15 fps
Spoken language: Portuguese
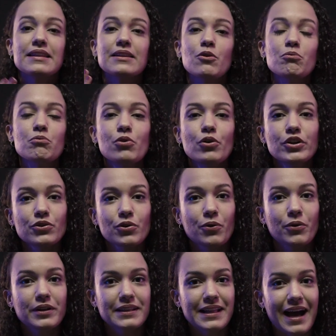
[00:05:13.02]
Então, muito
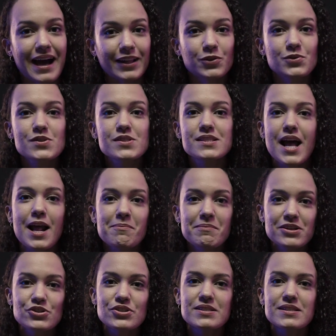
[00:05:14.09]
cuidado,
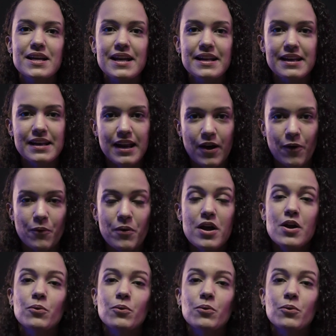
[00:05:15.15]
saiba dizer não.